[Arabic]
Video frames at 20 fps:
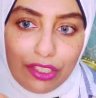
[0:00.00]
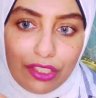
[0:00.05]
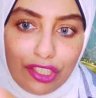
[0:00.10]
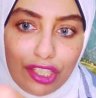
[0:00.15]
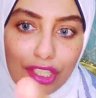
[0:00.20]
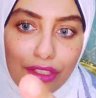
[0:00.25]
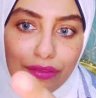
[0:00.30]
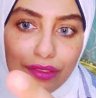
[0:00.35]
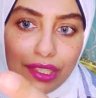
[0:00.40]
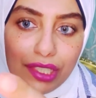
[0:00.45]

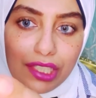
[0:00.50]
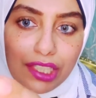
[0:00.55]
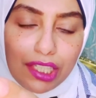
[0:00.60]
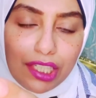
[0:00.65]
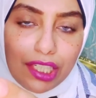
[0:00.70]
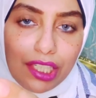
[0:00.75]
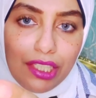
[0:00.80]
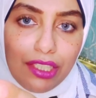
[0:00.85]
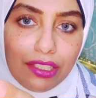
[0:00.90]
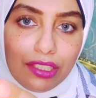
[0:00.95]
شايفين
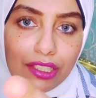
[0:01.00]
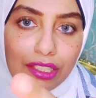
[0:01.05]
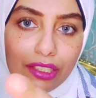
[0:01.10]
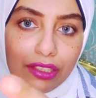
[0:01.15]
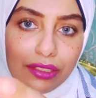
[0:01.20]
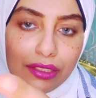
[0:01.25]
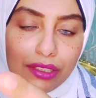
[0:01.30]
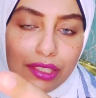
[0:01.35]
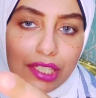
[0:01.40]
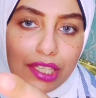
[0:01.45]
هنا
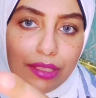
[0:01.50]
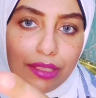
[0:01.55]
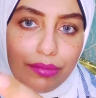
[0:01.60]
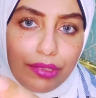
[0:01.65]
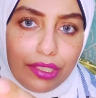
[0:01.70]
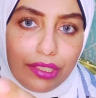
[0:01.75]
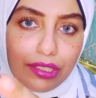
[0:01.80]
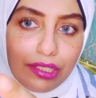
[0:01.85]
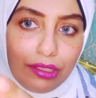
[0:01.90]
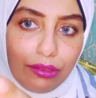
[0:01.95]
دي
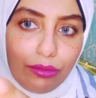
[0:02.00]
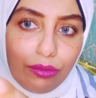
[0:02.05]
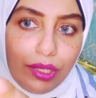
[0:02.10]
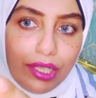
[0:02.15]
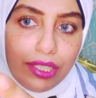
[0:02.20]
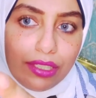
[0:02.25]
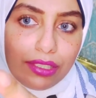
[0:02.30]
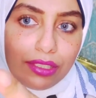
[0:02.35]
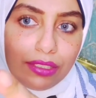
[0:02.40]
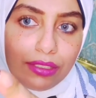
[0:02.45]
ابرة
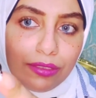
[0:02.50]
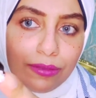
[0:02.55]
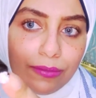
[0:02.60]
الوخز